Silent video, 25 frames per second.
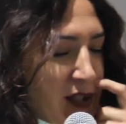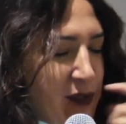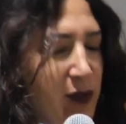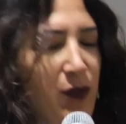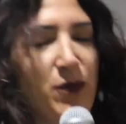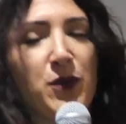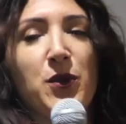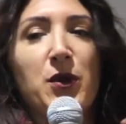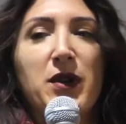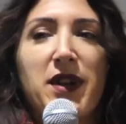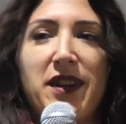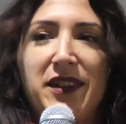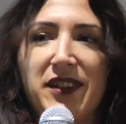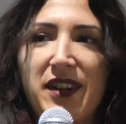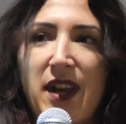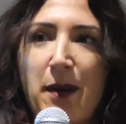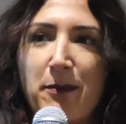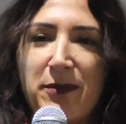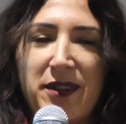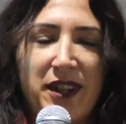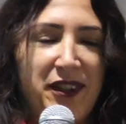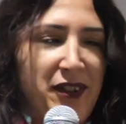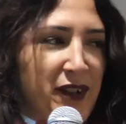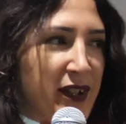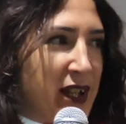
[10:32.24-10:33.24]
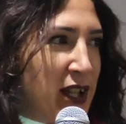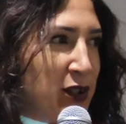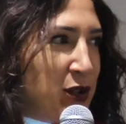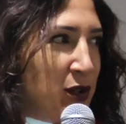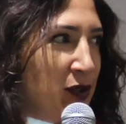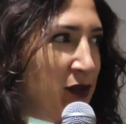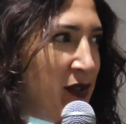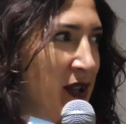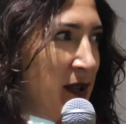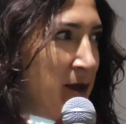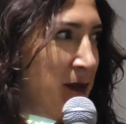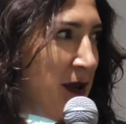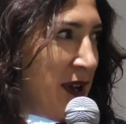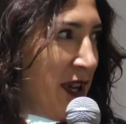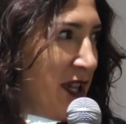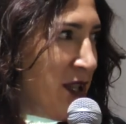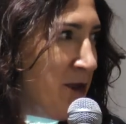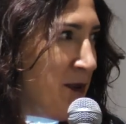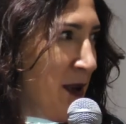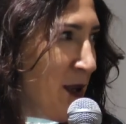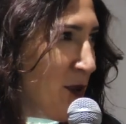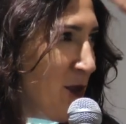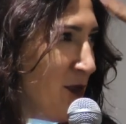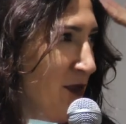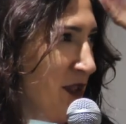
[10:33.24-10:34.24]
est-ce que vous connaissez MT180, pareil,
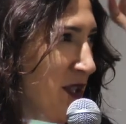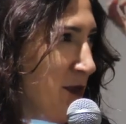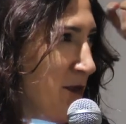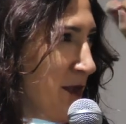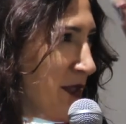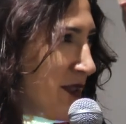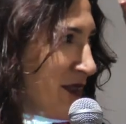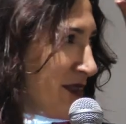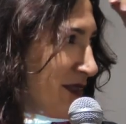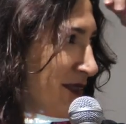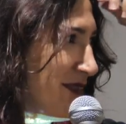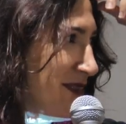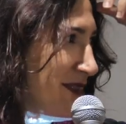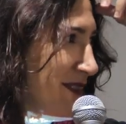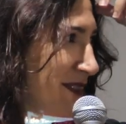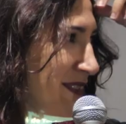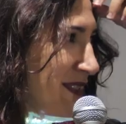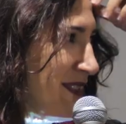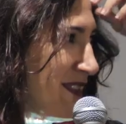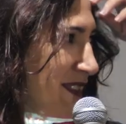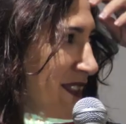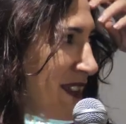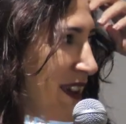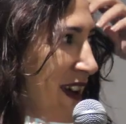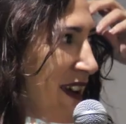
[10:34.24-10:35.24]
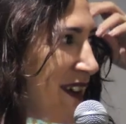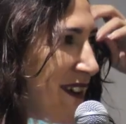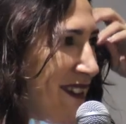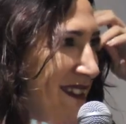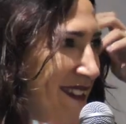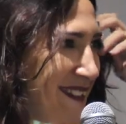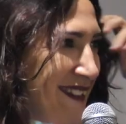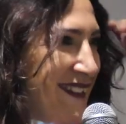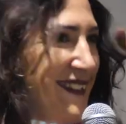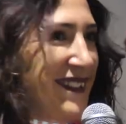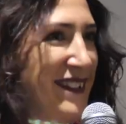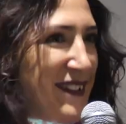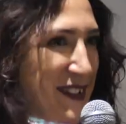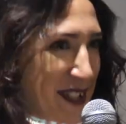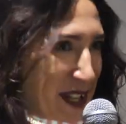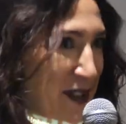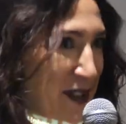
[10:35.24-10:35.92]
par lever de main Il